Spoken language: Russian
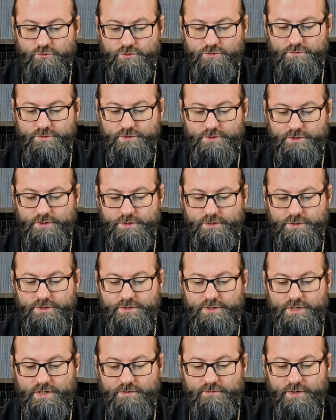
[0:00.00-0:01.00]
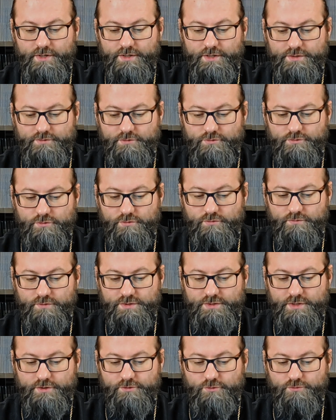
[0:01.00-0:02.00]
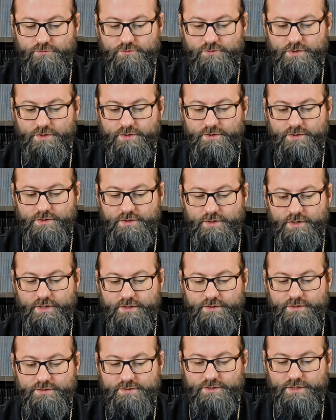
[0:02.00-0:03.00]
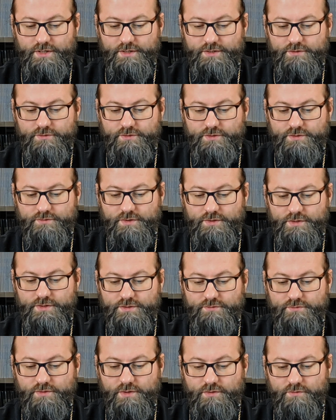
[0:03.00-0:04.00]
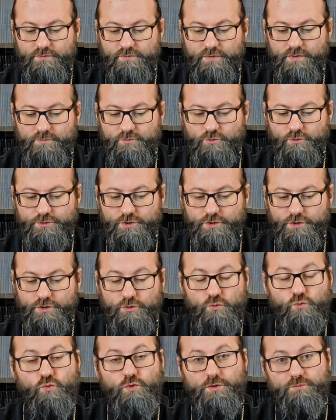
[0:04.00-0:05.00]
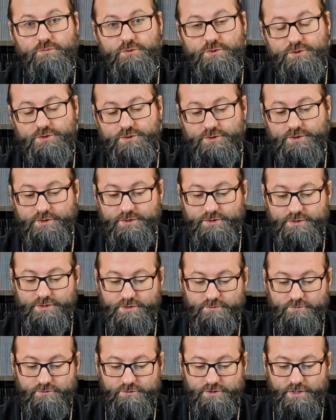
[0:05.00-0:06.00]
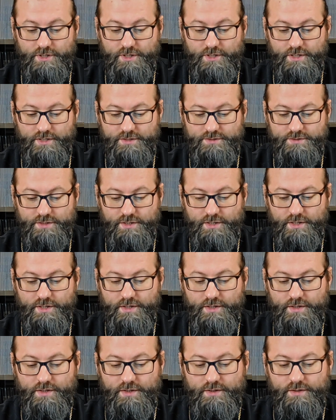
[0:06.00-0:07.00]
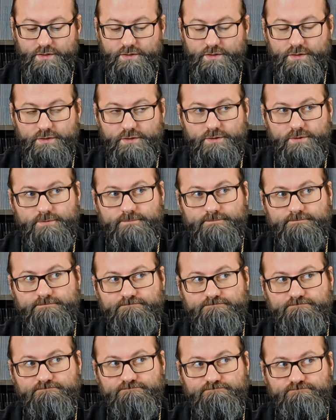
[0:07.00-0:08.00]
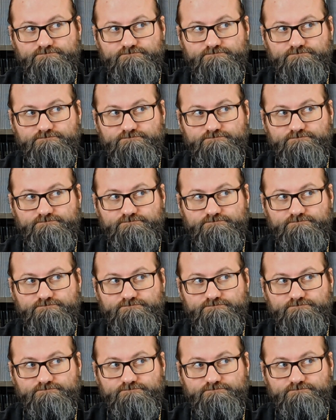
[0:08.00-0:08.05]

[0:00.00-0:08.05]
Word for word: и подвигах и дарованиях святого Варсонофия и Иоанна сохранилось свидетельство во многих рукописях. И вот как раз Эм,